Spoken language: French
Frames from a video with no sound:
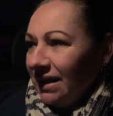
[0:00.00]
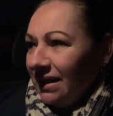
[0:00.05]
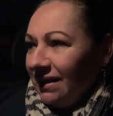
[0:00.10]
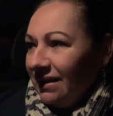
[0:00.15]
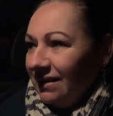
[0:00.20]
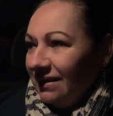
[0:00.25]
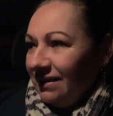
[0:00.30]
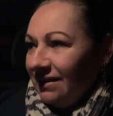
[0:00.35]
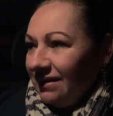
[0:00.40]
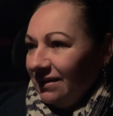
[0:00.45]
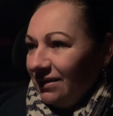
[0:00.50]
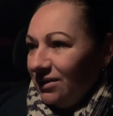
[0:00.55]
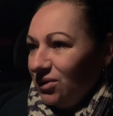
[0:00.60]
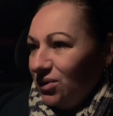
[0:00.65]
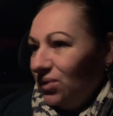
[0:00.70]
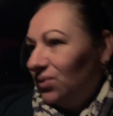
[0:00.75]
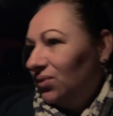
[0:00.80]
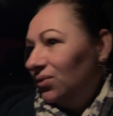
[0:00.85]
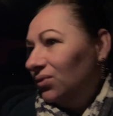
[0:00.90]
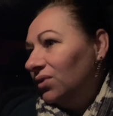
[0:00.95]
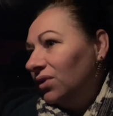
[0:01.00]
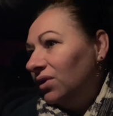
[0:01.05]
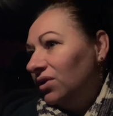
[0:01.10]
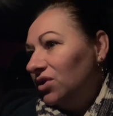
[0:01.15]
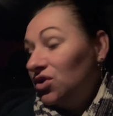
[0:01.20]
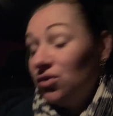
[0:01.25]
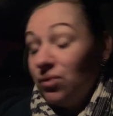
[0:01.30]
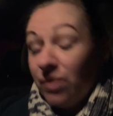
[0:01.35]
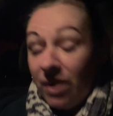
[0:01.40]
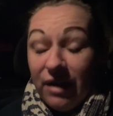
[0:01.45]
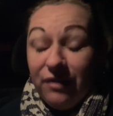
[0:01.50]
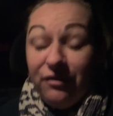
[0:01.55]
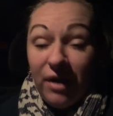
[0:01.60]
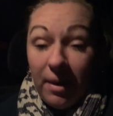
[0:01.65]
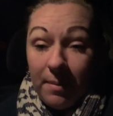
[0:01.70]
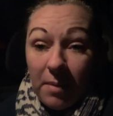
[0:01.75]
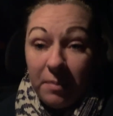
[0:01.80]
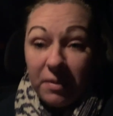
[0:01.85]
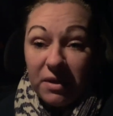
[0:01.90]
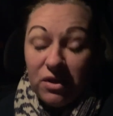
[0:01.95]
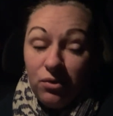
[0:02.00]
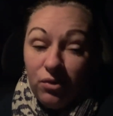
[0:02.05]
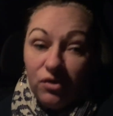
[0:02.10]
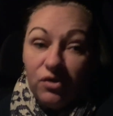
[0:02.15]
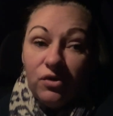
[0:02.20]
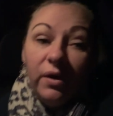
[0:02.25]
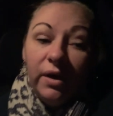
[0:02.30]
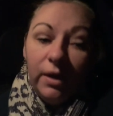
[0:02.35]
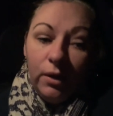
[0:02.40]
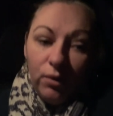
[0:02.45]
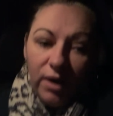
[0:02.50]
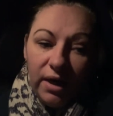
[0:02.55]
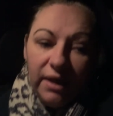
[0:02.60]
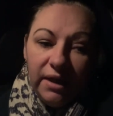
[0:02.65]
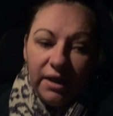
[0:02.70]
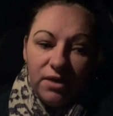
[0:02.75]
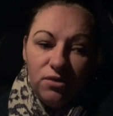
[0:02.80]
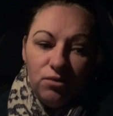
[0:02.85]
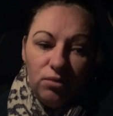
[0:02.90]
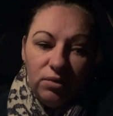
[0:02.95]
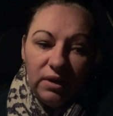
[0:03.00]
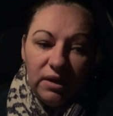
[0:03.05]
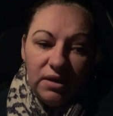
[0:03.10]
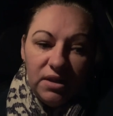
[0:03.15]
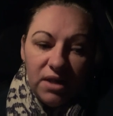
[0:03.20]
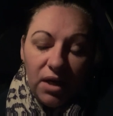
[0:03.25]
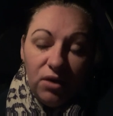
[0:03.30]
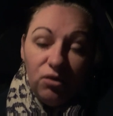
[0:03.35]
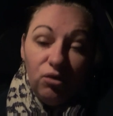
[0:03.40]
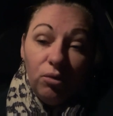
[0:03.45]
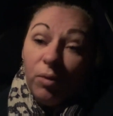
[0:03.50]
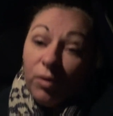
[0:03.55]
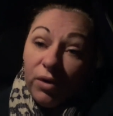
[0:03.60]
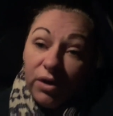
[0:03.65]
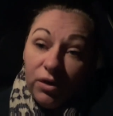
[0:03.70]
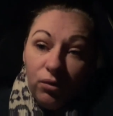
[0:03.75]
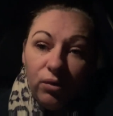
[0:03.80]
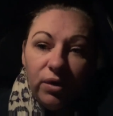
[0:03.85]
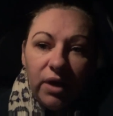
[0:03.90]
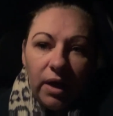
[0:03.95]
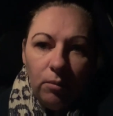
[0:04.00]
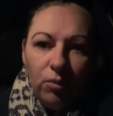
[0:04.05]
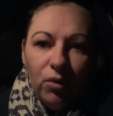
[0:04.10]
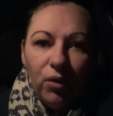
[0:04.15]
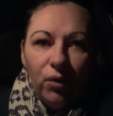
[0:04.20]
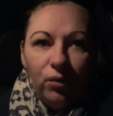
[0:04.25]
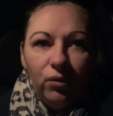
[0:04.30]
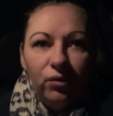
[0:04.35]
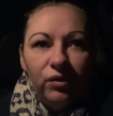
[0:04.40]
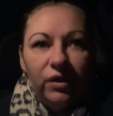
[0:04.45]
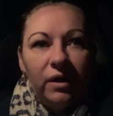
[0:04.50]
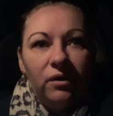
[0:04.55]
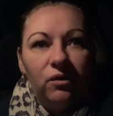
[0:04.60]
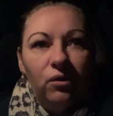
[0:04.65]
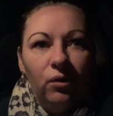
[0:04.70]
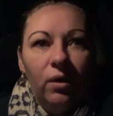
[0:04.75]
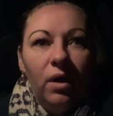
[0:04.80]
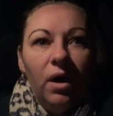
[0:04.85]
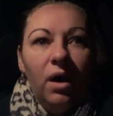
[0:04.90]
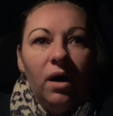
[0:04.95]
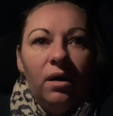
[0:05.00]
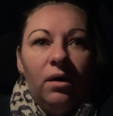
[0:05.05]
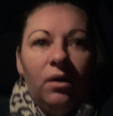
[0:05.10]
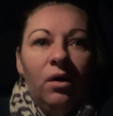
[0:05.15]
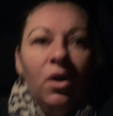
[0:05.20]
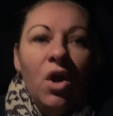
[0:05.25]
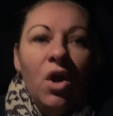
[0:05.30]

Euh, du coup, euh, je dois aller faire ma prise de sang, elle aura les résultats directement et donc elle me recontactera euh,